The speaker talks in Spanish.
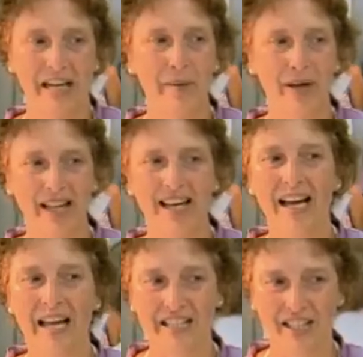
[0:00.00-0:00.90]
Y la
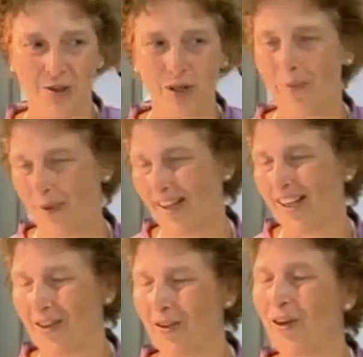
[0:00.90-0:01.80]
verdad es que estoy
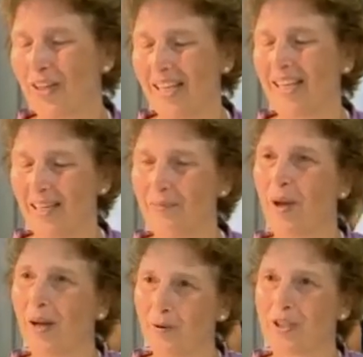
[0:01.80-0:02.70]
aprendiendo
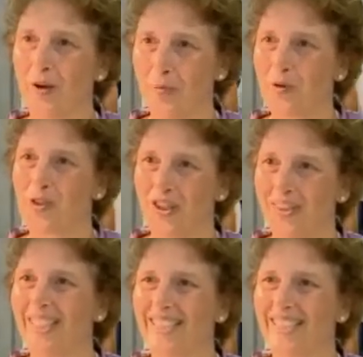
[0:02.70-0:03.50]
y me ha costado mucho.